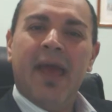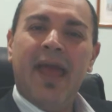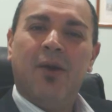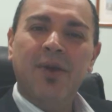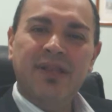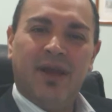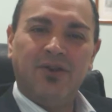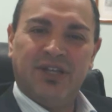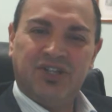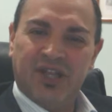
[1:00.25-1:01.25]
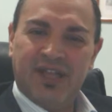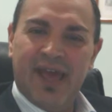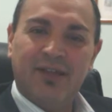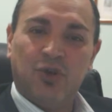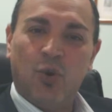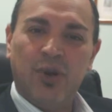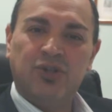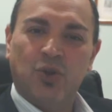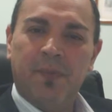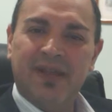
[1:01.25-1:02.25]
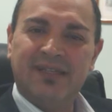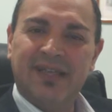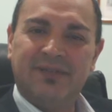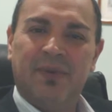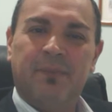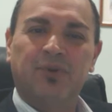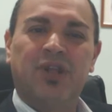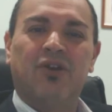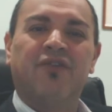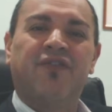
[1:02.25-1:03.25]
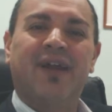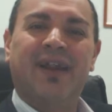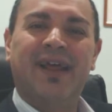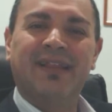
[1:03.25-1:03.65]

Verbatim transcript: E quindi cosa c'è dietro questo business per poterlo far